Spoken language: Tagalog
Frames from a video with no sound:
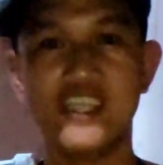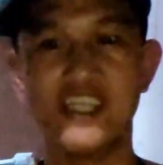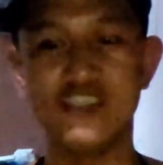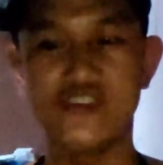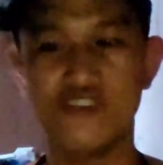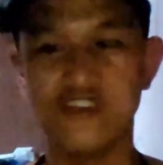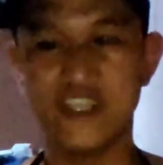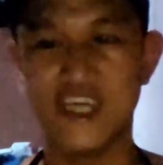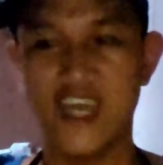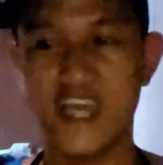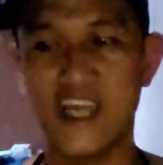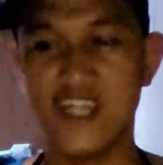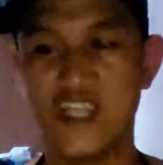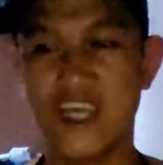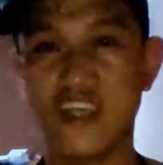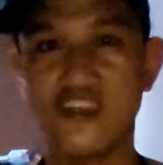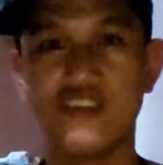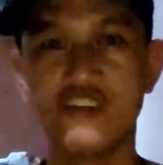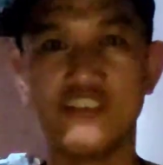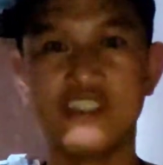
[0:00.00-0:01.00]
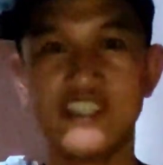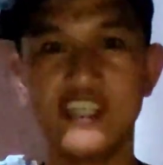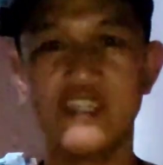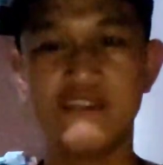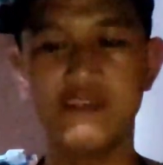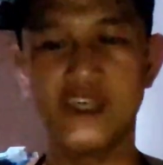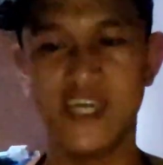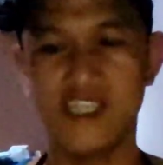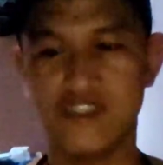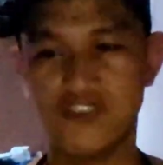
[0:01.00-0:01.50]
ito ng
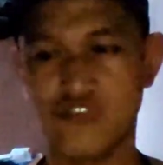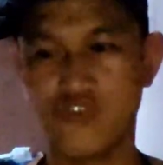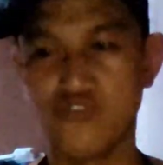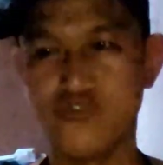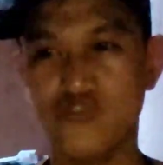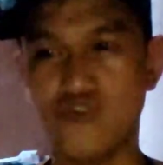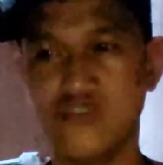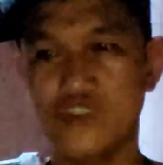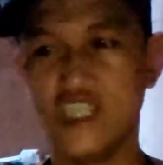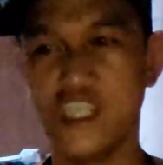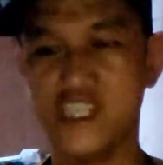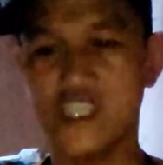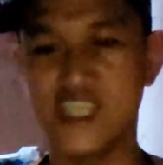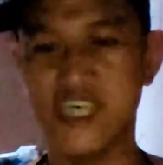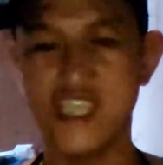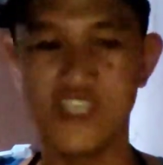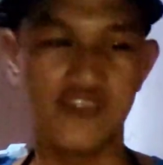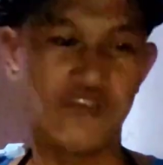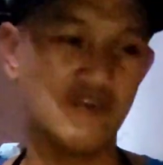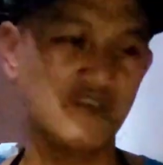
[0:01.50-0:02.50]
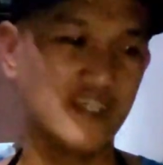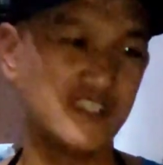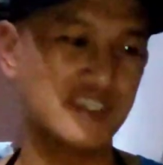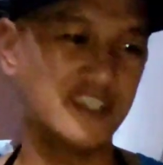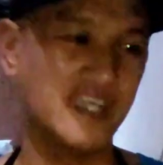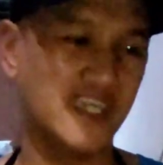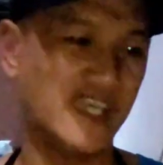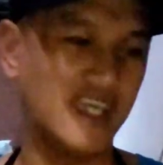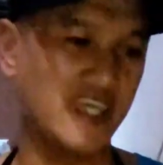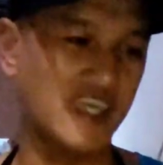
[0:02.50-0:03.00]
nag-order at kukunin dito
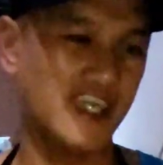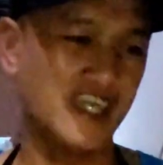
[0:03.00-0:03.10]
kasi